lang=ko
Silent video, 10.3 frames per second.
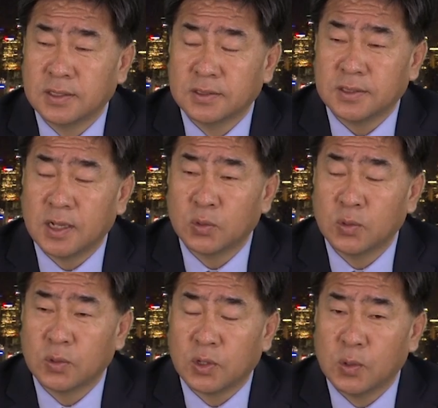그
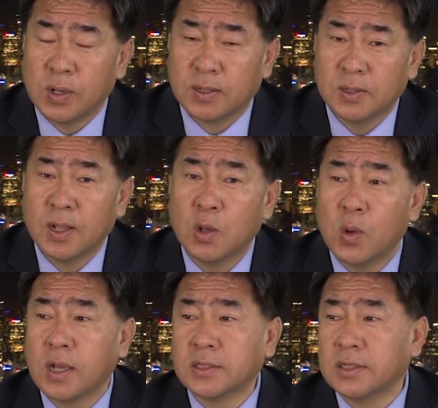사고 경황을
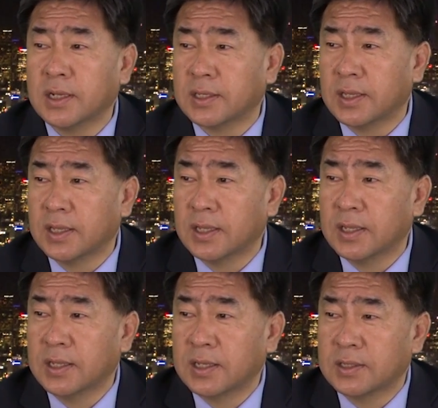확실하게 음.